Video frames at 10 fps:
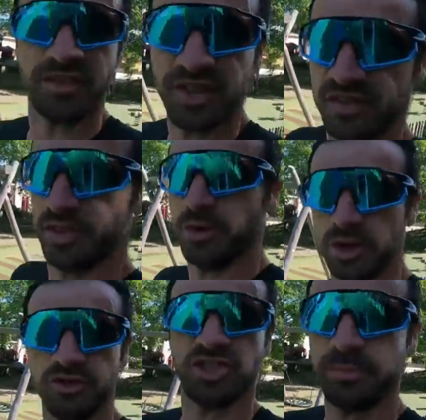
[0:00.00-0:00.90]
presque à 10
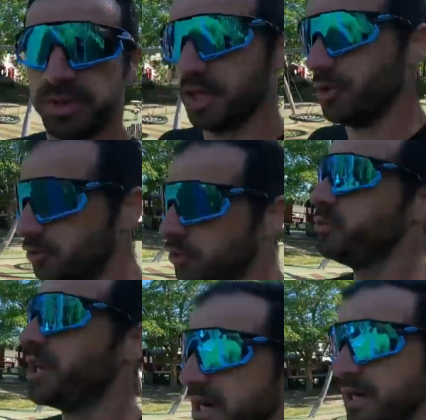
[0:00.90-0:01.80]
bornes, j'ai pris euh, deux
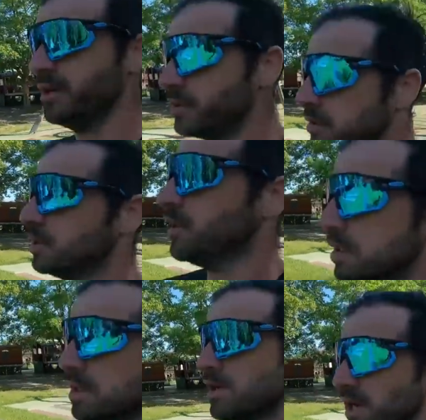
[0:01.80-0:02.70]
nougats,
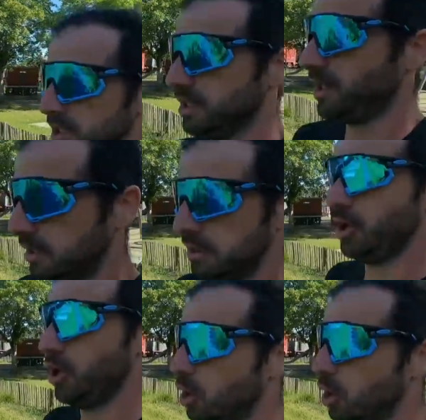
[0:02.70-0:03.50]
un euh,